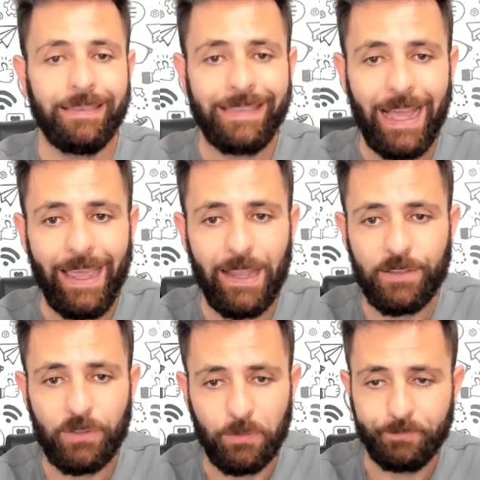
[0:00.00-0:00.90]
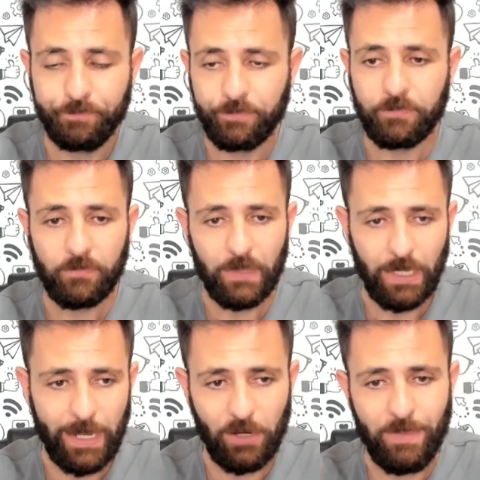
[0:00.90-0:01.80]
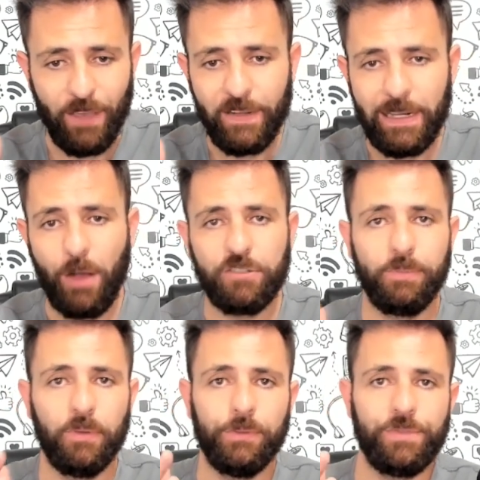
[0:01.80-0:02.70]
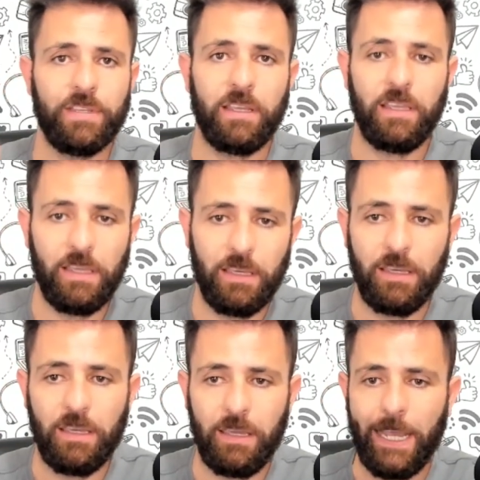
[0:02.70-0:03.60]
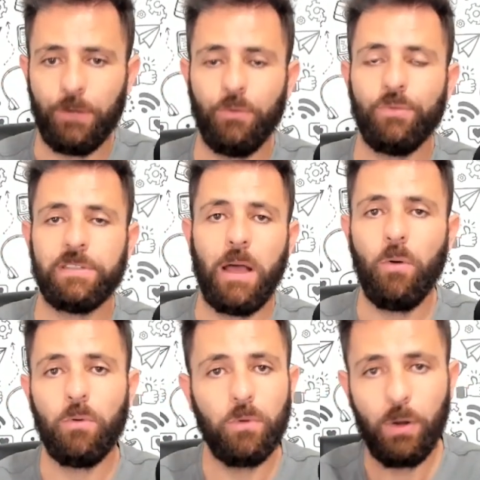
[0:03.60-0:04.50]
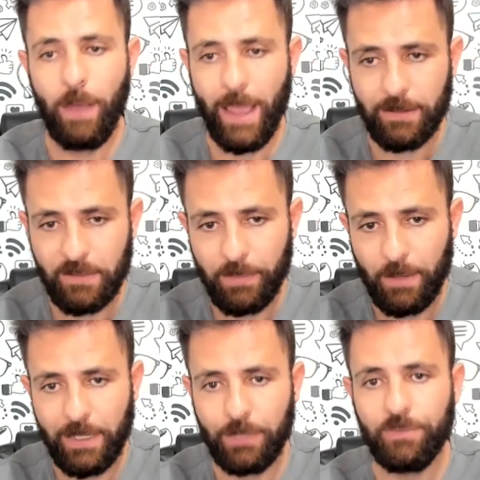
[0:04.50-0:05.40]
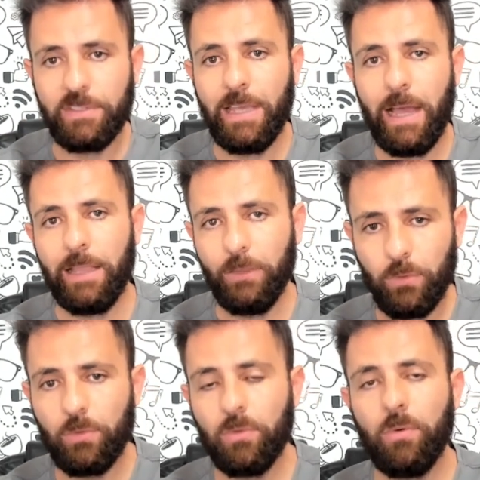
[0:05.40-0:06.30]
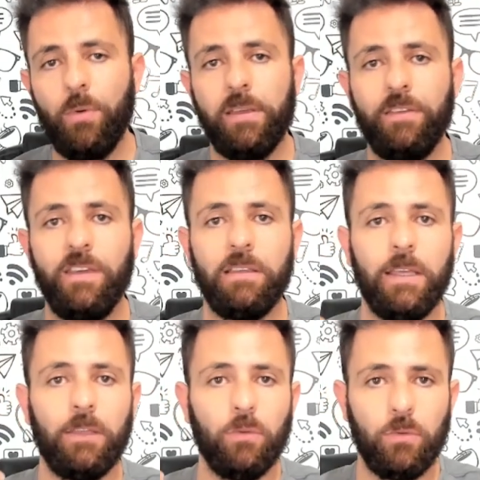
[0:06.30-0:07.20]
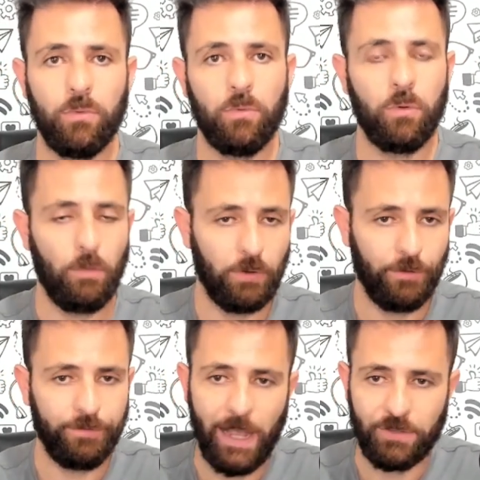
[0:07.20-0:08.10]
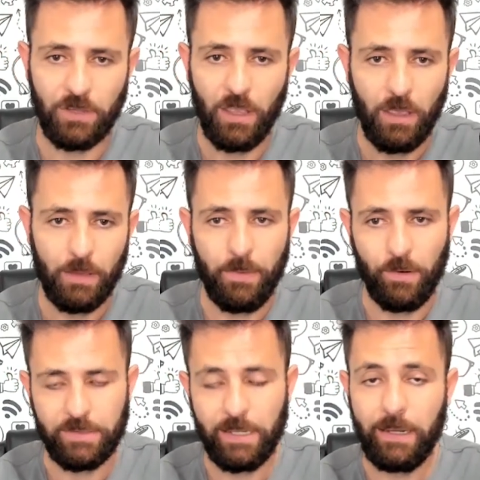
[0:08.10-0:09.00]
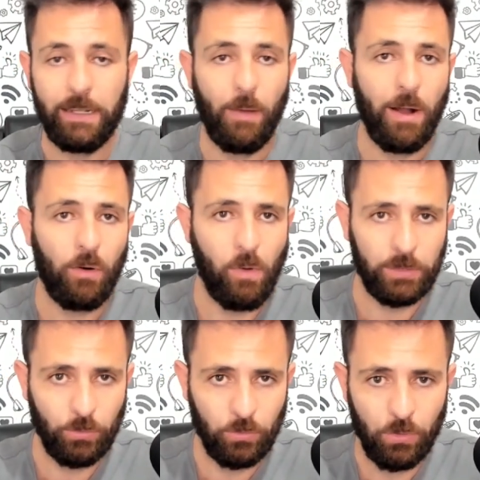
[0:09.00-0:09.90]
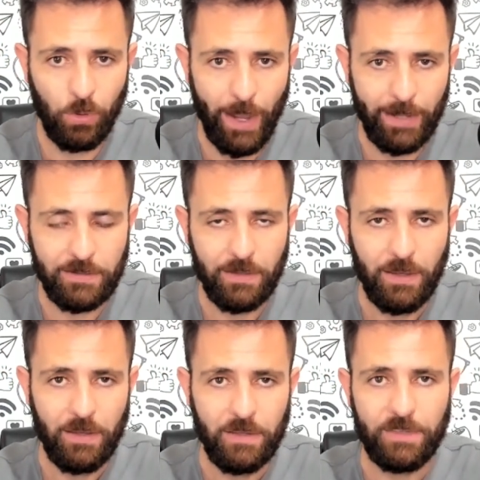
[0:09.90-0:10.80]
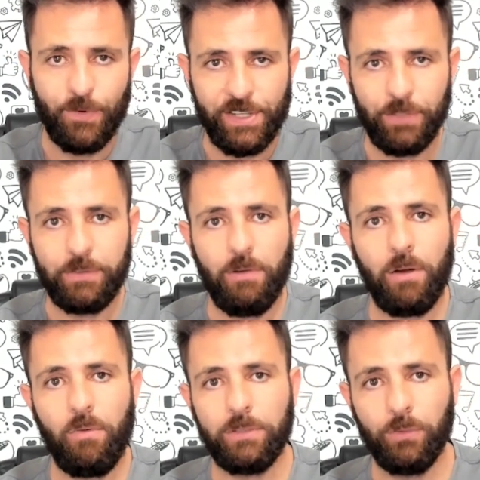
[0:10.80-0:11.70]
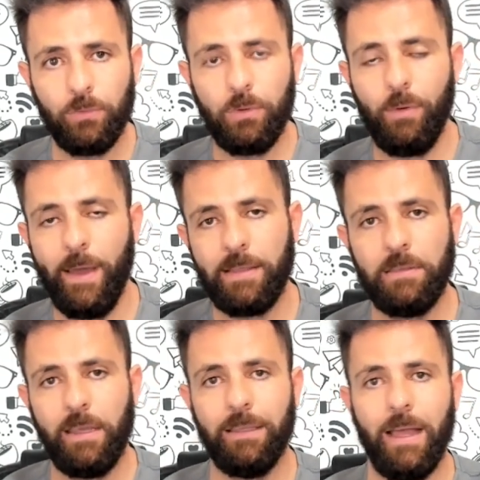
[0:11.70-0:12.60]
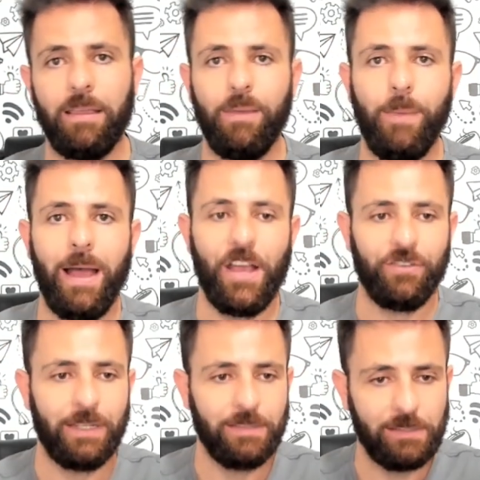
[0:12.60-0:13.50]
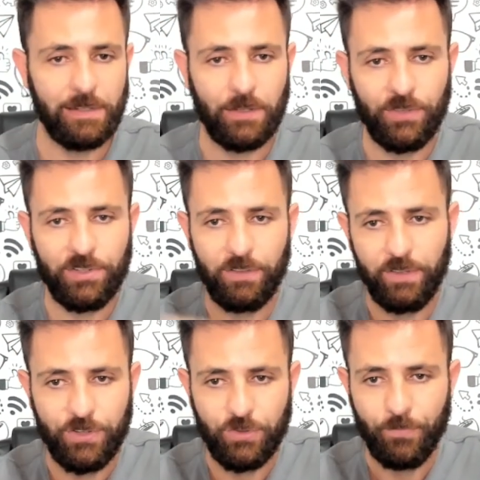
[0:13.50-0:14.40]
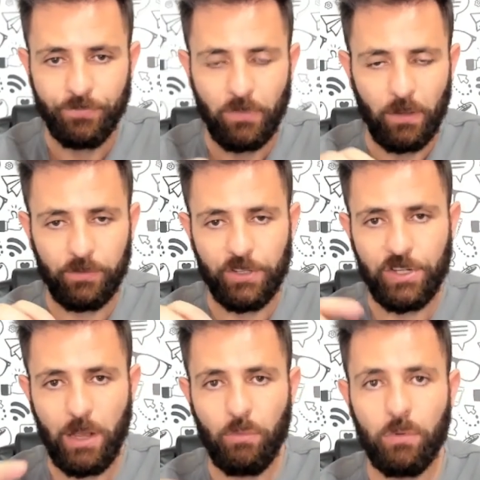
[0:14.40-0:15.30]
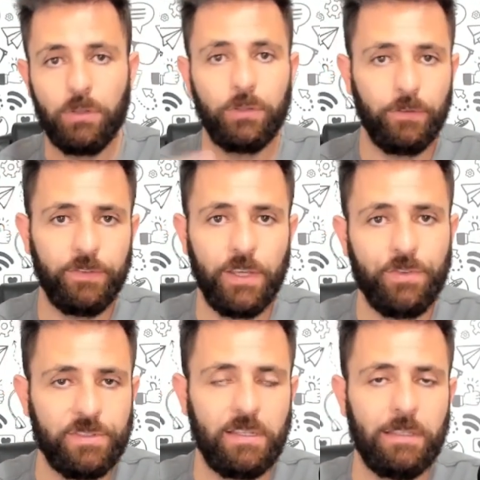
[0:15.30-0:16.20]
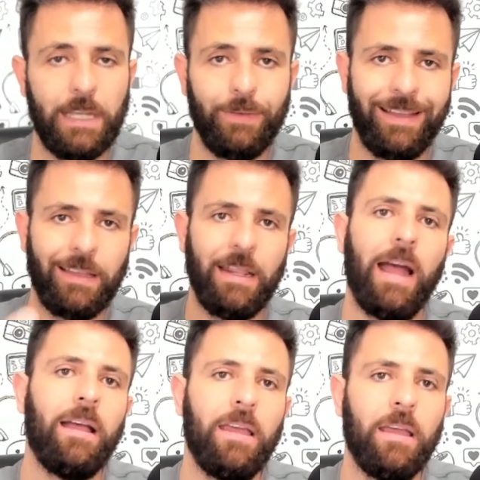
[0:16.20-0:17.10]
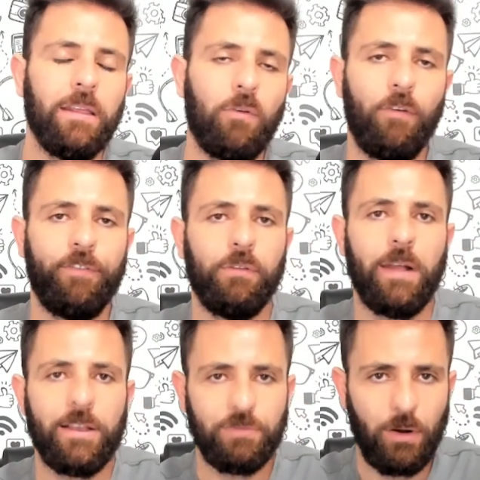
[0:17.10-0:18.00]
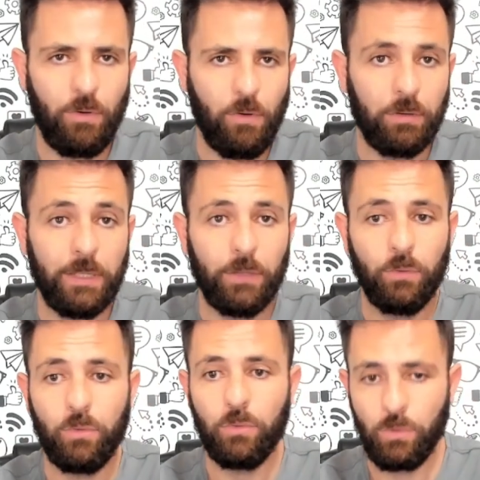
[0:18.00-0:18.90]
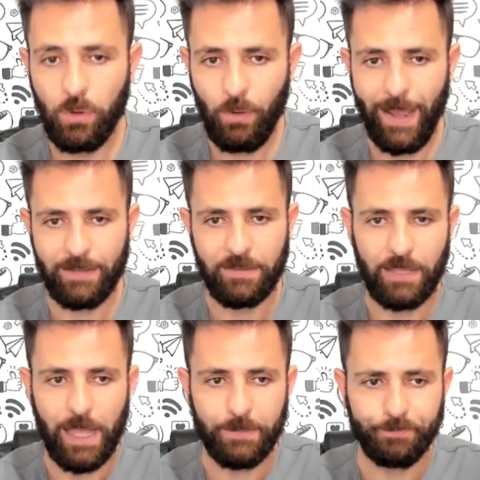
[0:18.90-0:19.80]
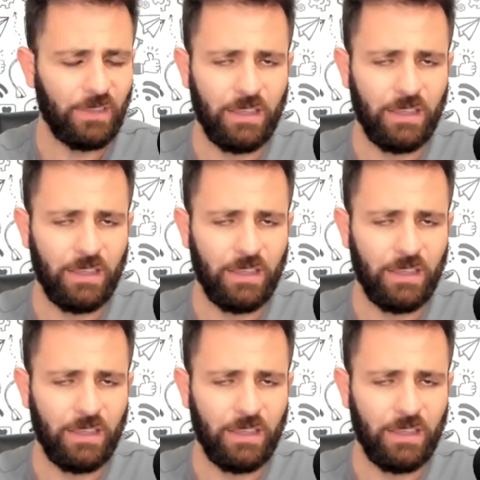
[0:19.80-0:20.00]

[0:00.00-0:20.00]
Tá, Edson? quero me afiliar aos produtos aqui e quero usar o Google Ads para me anunciar lá no Google e vender no Google. Como que eu faço? Bom, você tem que criar uma conta no Google Ads. Se você não tem uma conta no Google Ads ainda, aqui embaixo na descrição desse vídeo, eu vou deixar um outro vídeo te ensinando a criar e configurar a sua conta no Google Ads, tá?